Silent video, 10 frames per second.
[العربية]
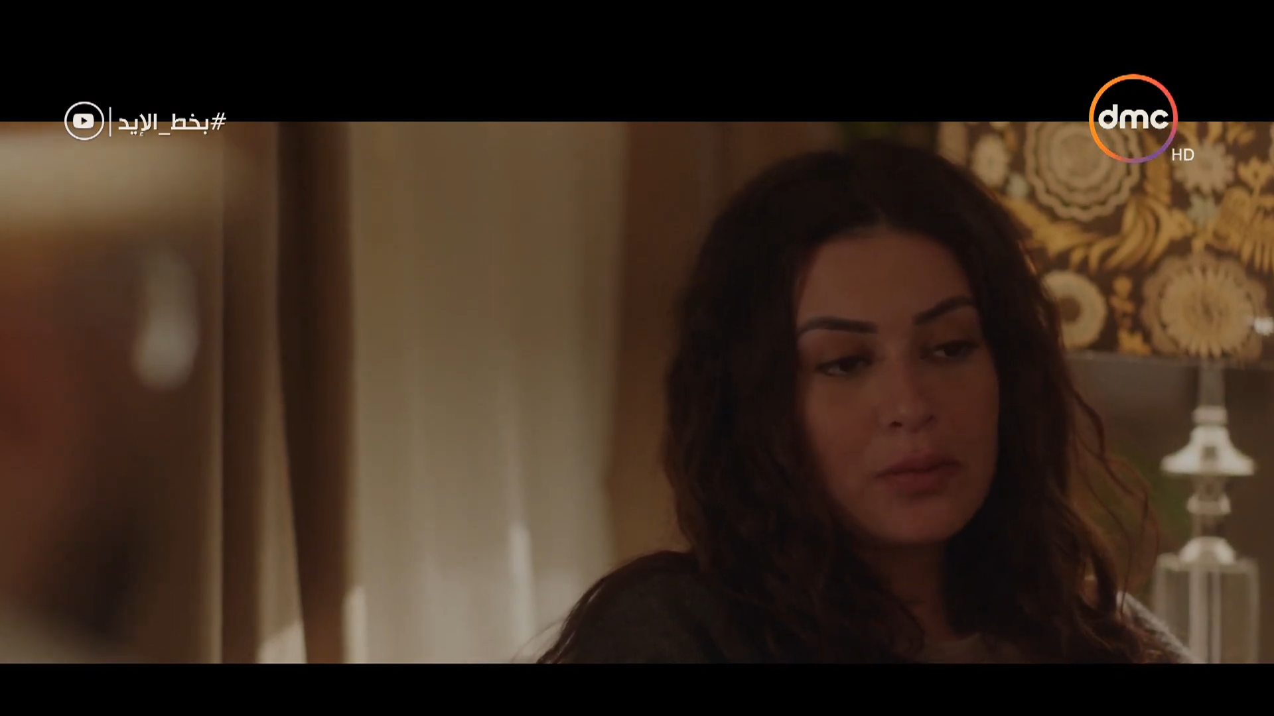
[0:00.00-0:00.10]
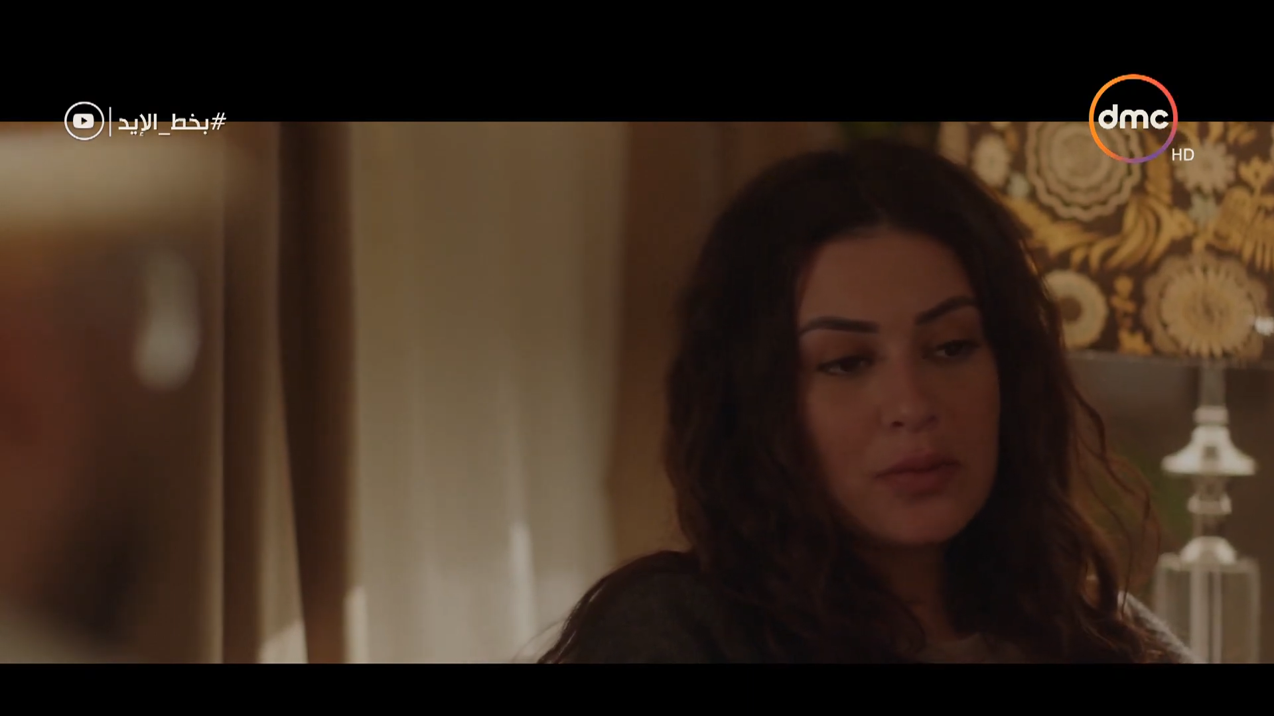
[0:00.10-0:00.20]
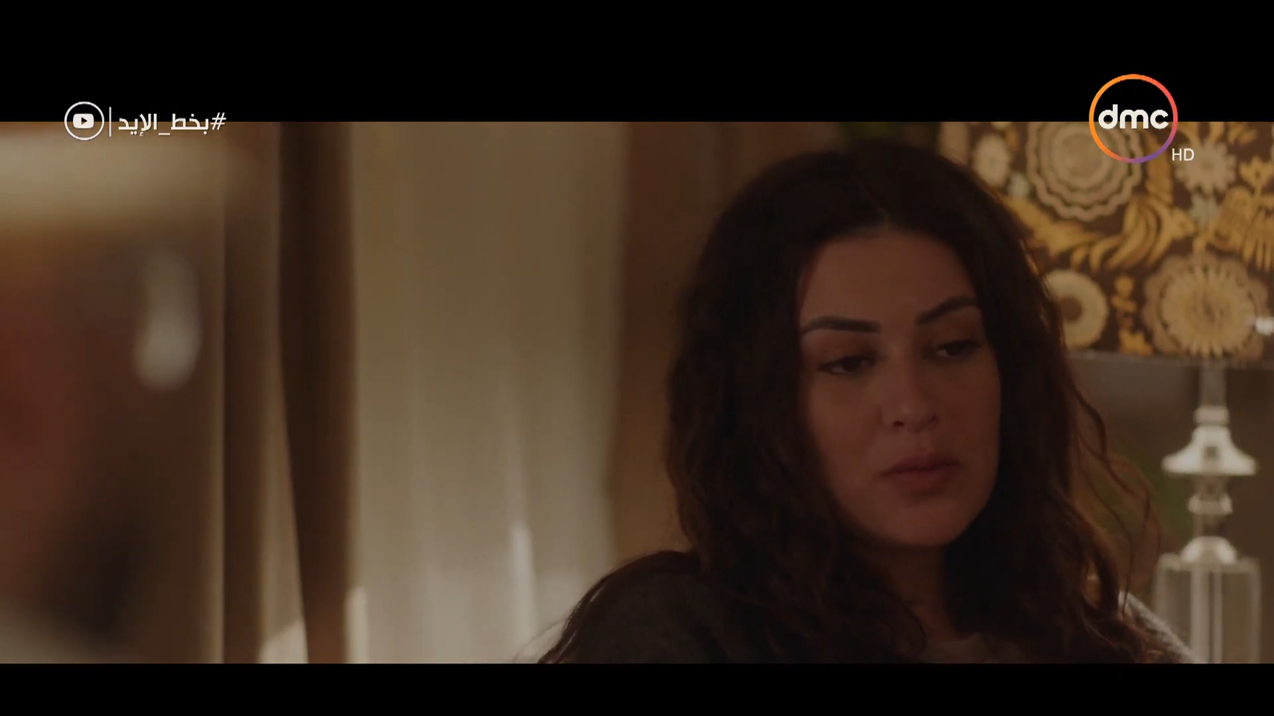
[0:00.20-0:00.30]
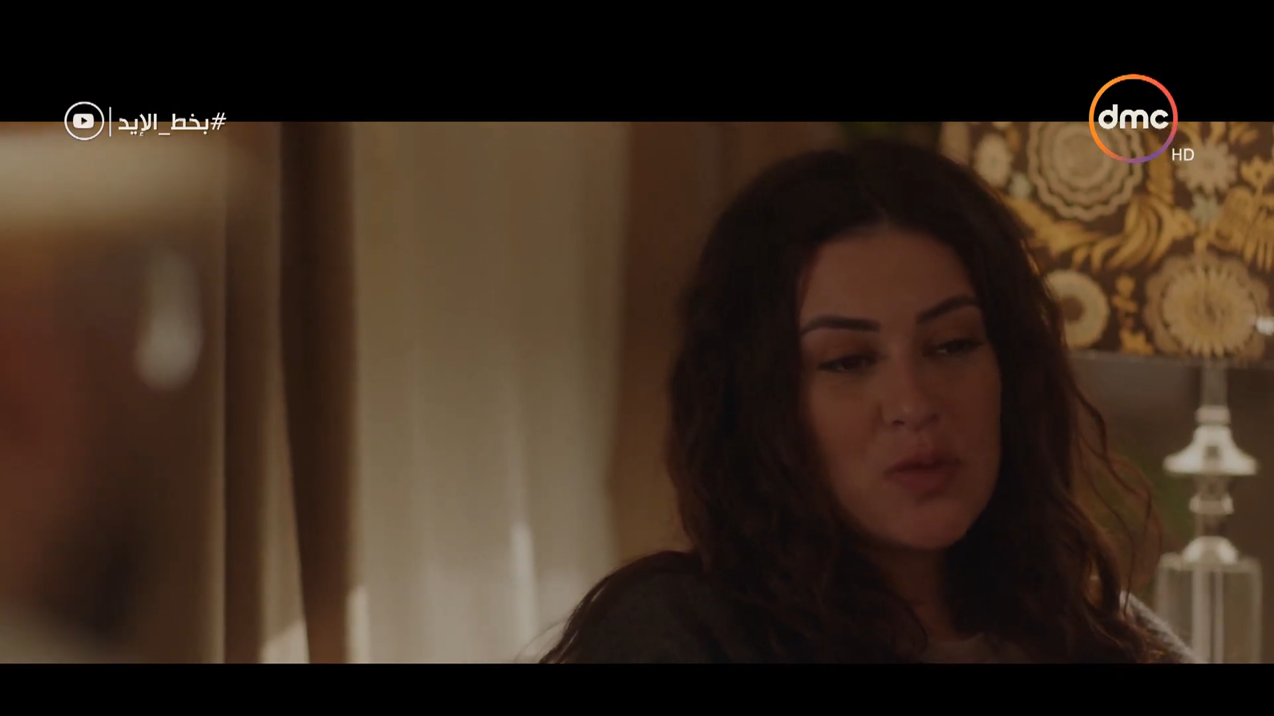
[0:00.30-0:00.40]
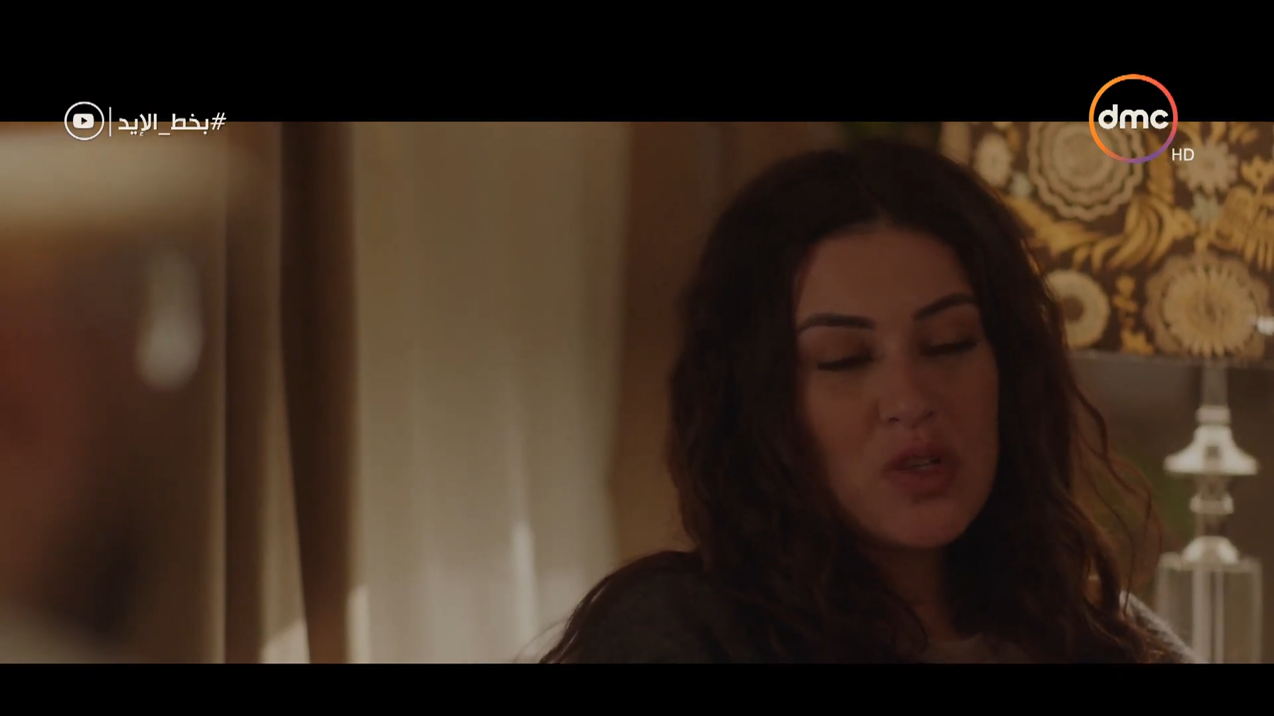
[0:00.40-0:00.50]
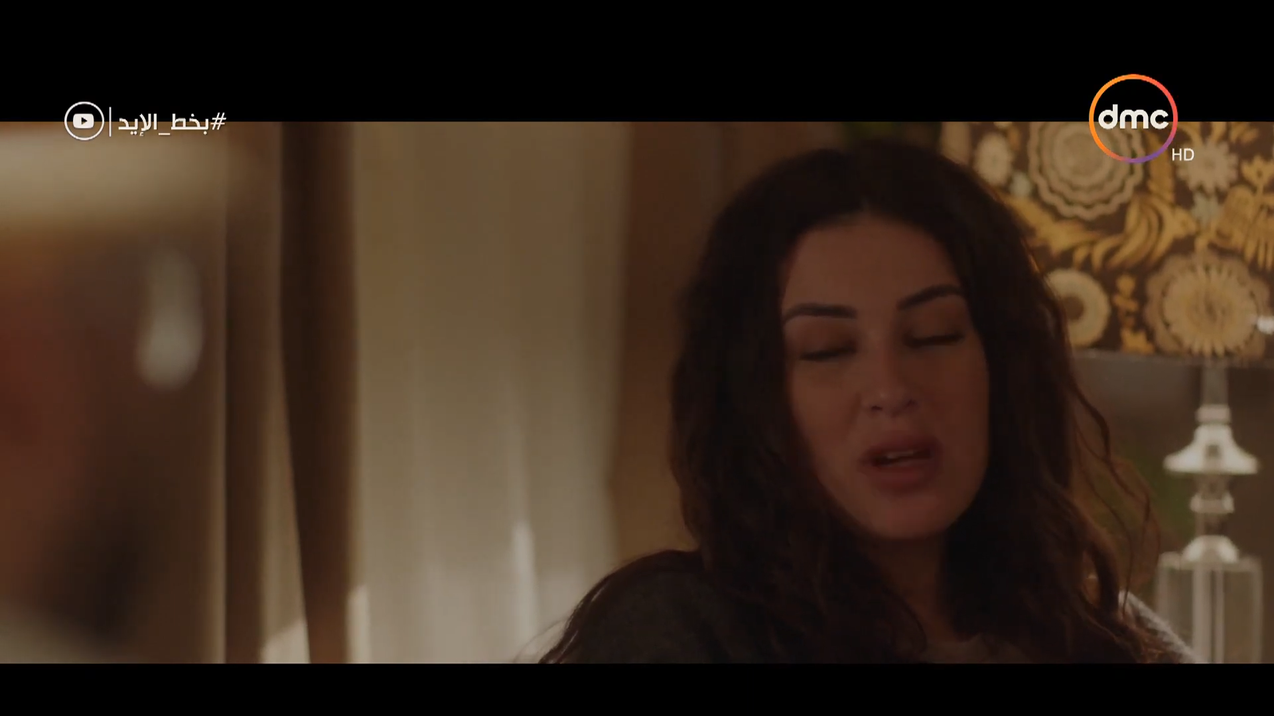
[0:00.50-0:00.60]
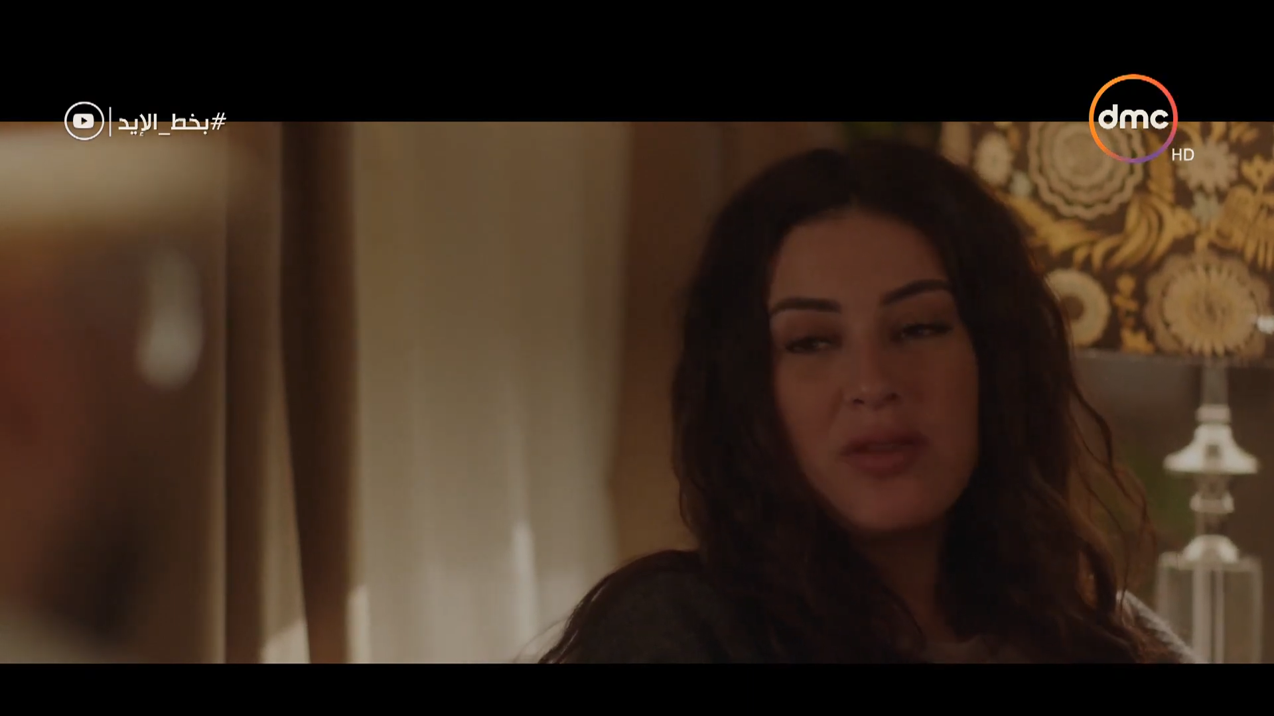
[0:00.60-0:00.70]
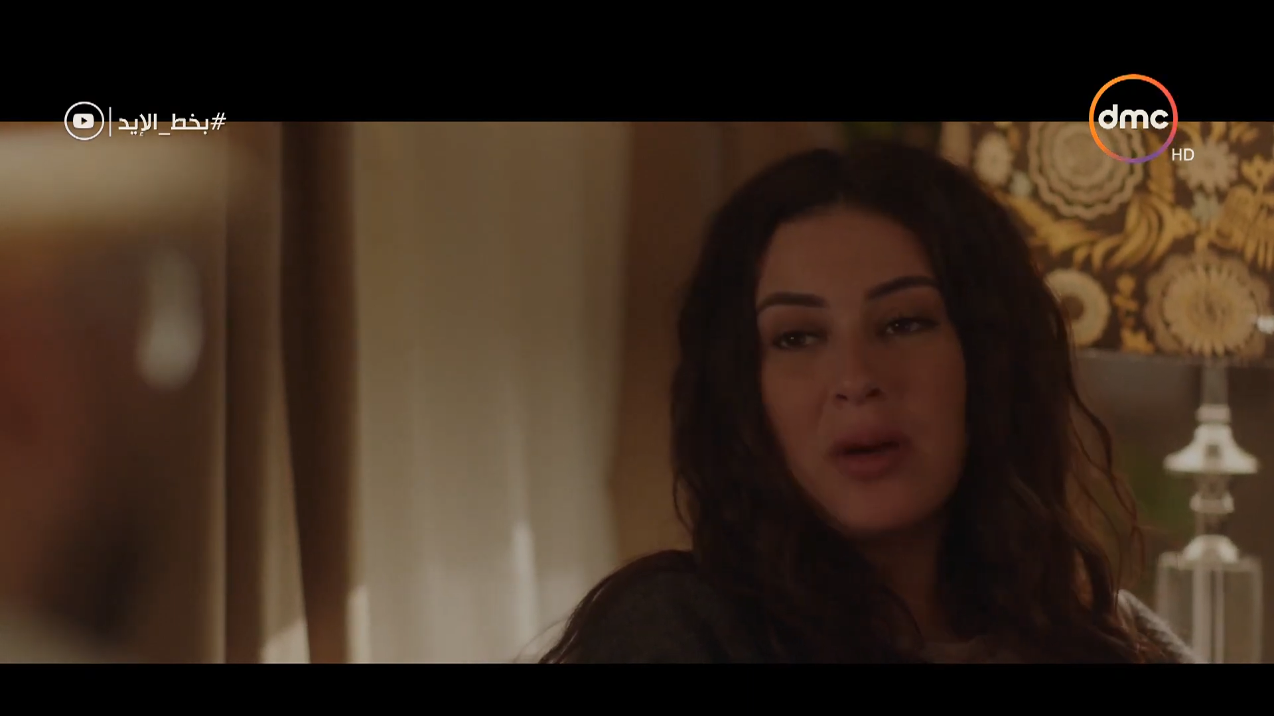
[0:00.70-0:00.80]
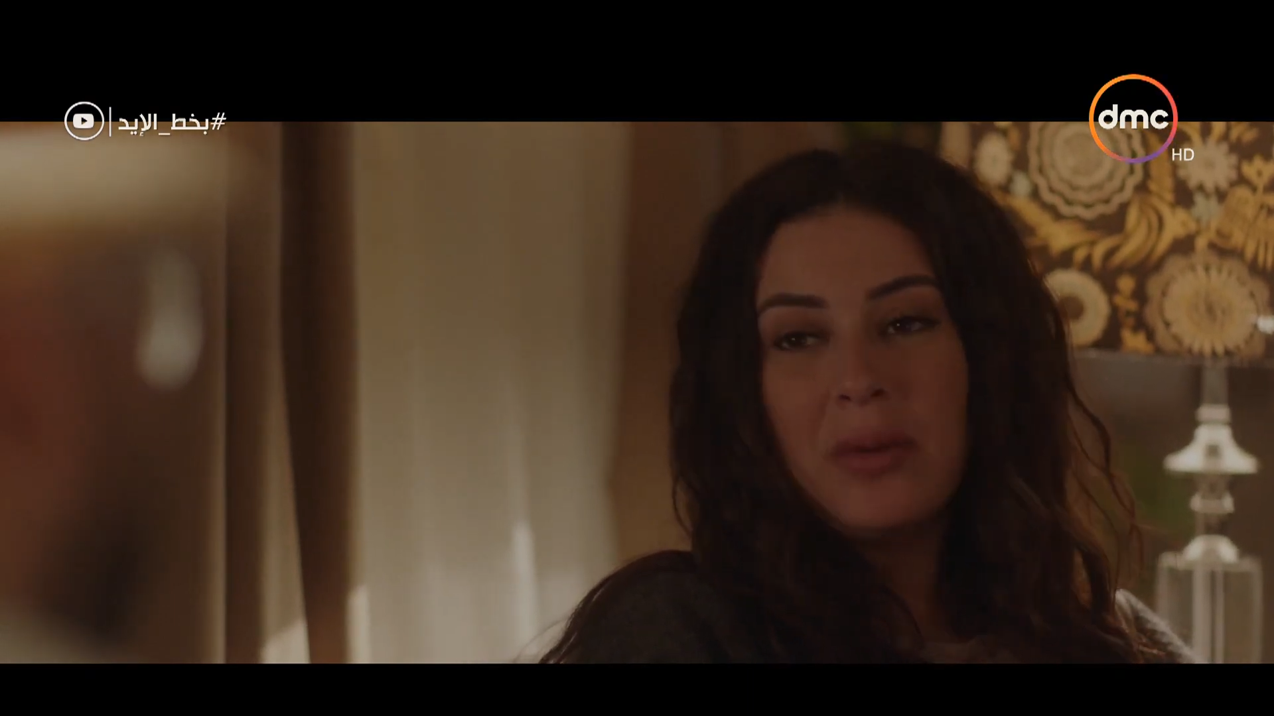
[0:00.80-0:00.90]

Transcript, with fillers: مش عارفه